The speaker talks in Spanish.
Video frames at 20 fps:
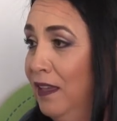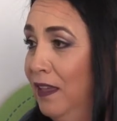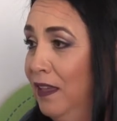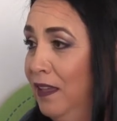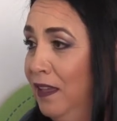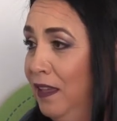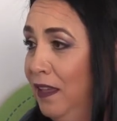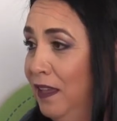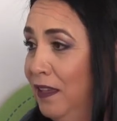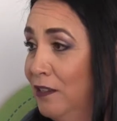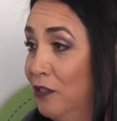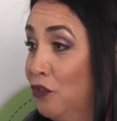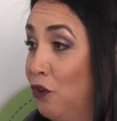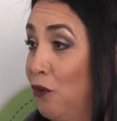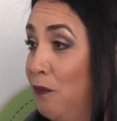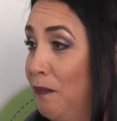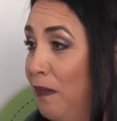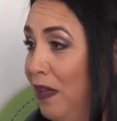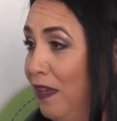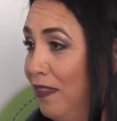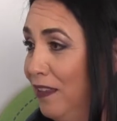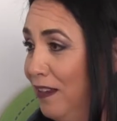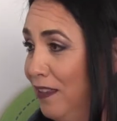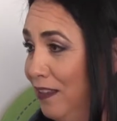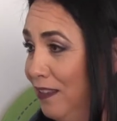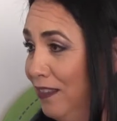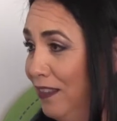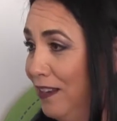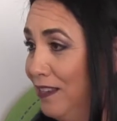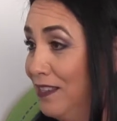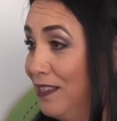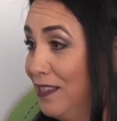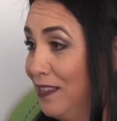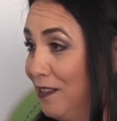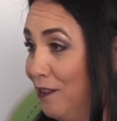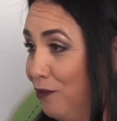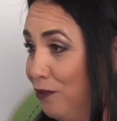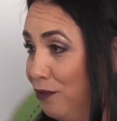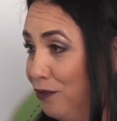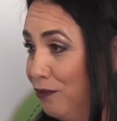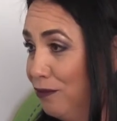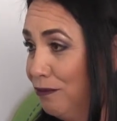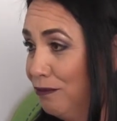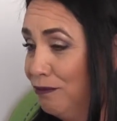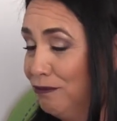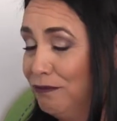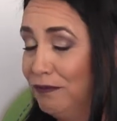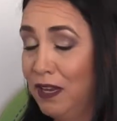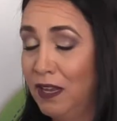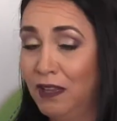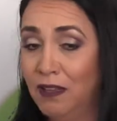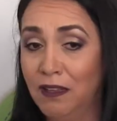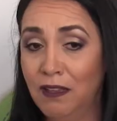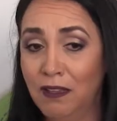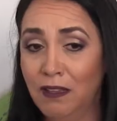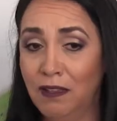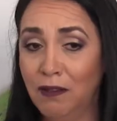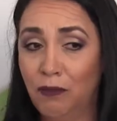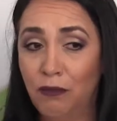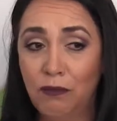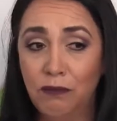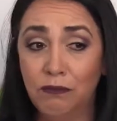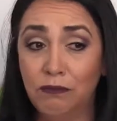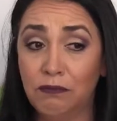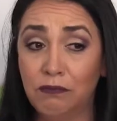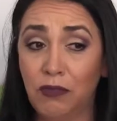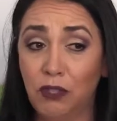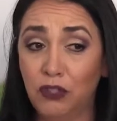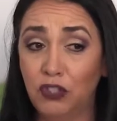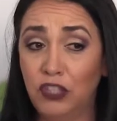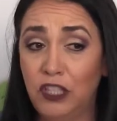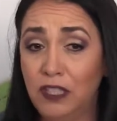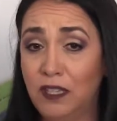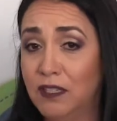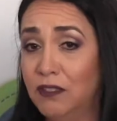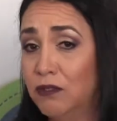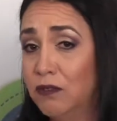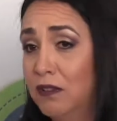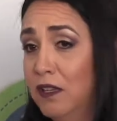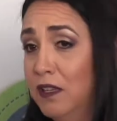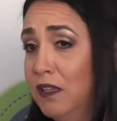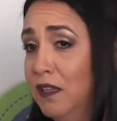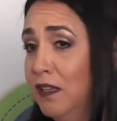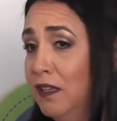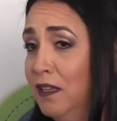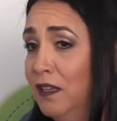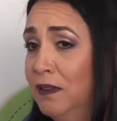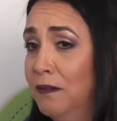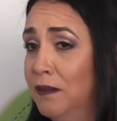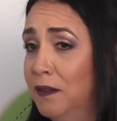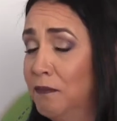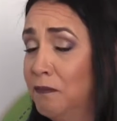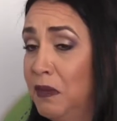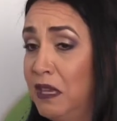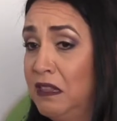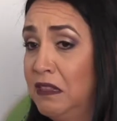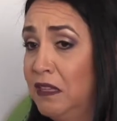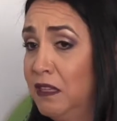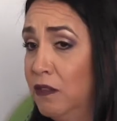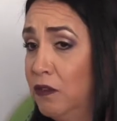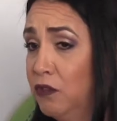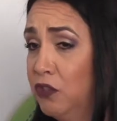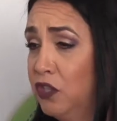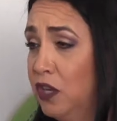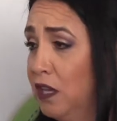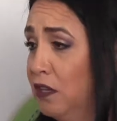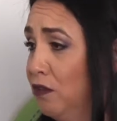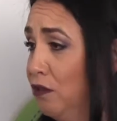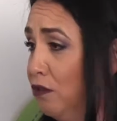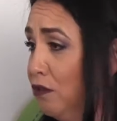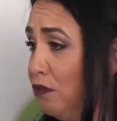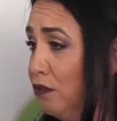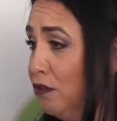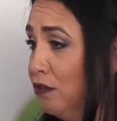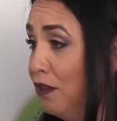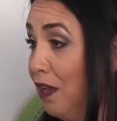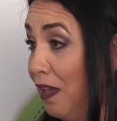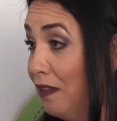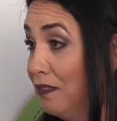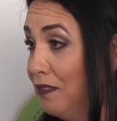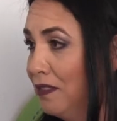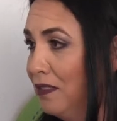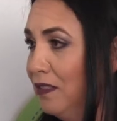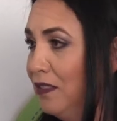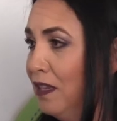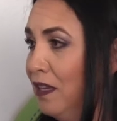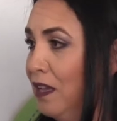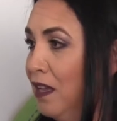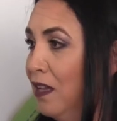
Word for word: Eh, soy madre de tres hijos, una, dos niñas, una de 22 años casi,